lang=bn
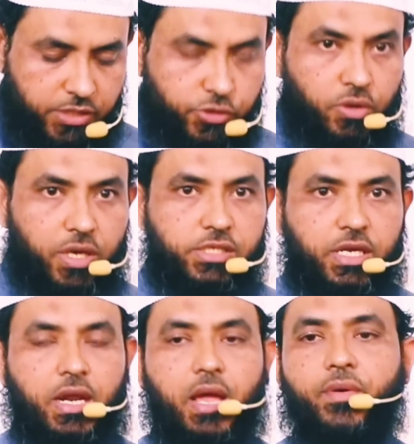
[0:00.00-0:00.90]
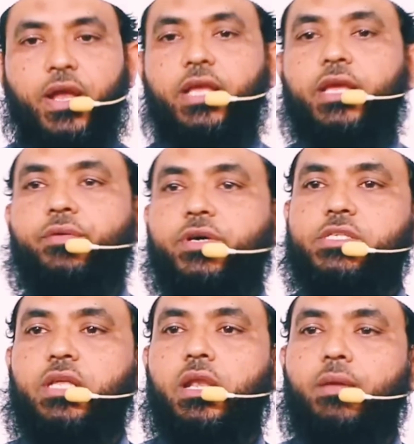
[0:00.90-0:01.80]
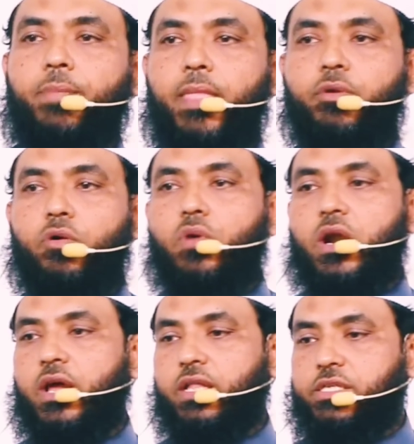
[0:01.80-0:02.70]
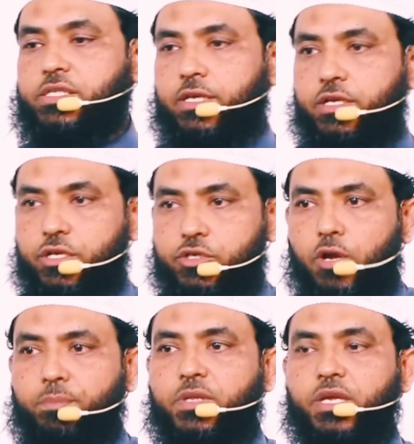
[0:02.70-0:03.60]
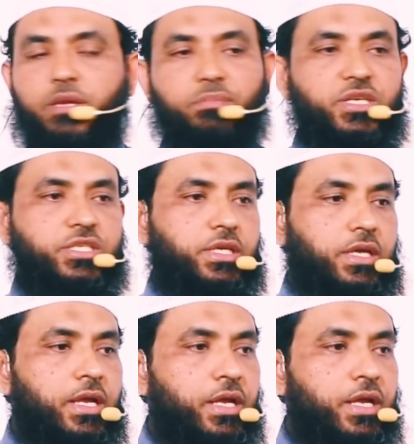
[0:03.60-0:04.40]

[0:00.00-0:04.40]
রাসুল্লাহ সাল্লাহ আলহি আসাল্লাম এবং কোরআন হাদিসে সব থেকে বেশি